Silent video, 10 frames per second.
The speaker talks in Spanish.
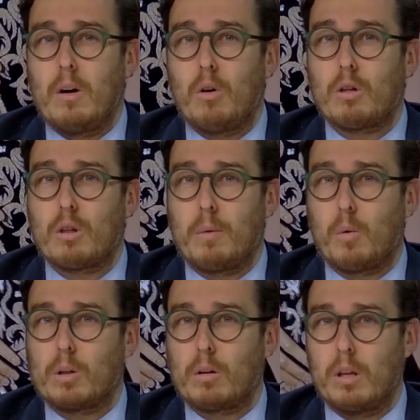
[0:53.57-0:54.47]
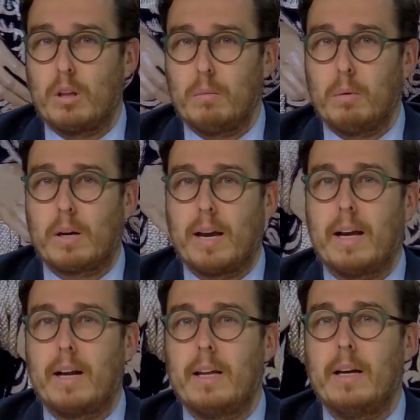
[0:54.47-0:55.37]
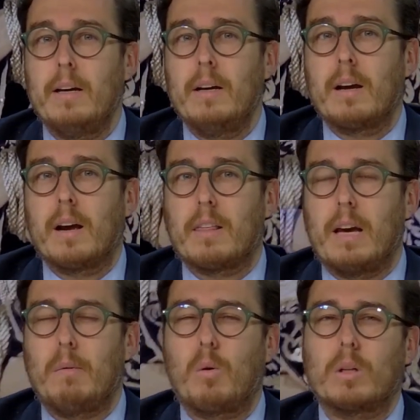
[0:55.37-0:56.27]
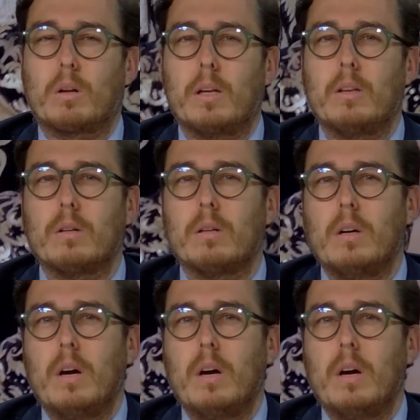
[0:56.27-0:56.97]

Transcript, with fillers: O si somos 400, pues qué alegría que seamos 400.